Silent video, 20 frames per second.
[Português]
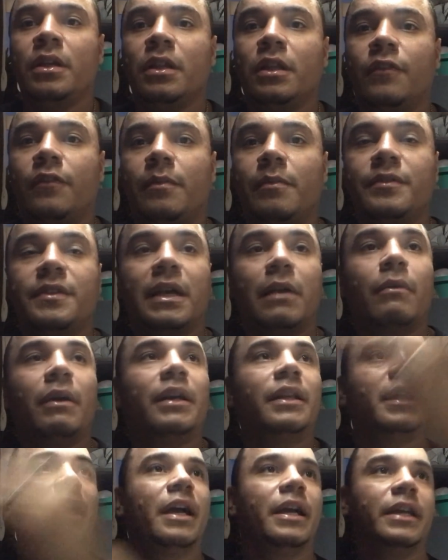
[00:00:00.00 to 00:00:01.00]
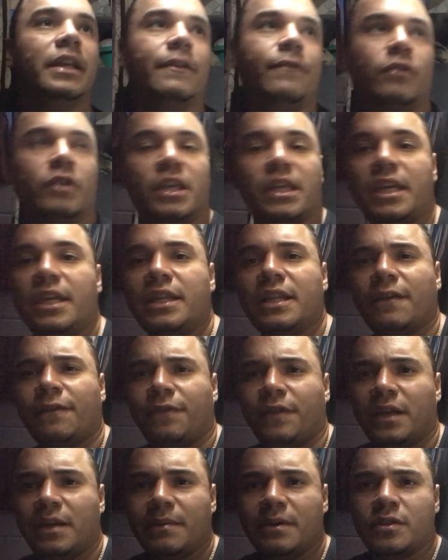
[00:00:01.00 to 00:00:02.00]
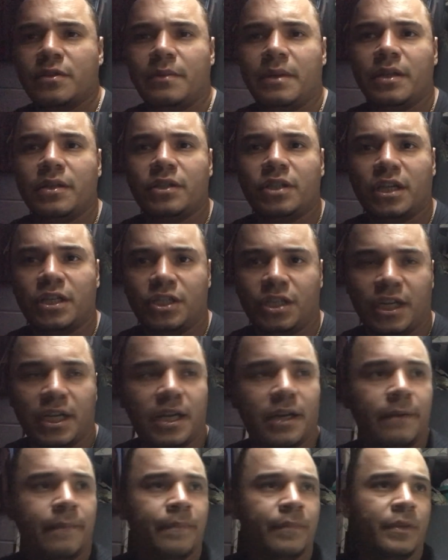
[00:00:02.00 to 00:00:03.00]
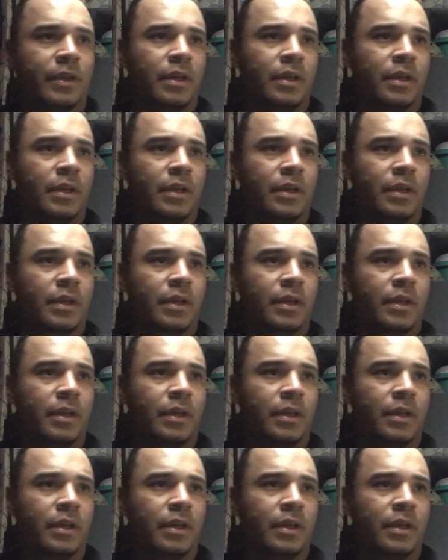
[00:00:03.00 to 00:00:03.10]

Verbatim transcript: Então vamos aguardar aí, ele falou que quinta-feira mais ou menos já chega.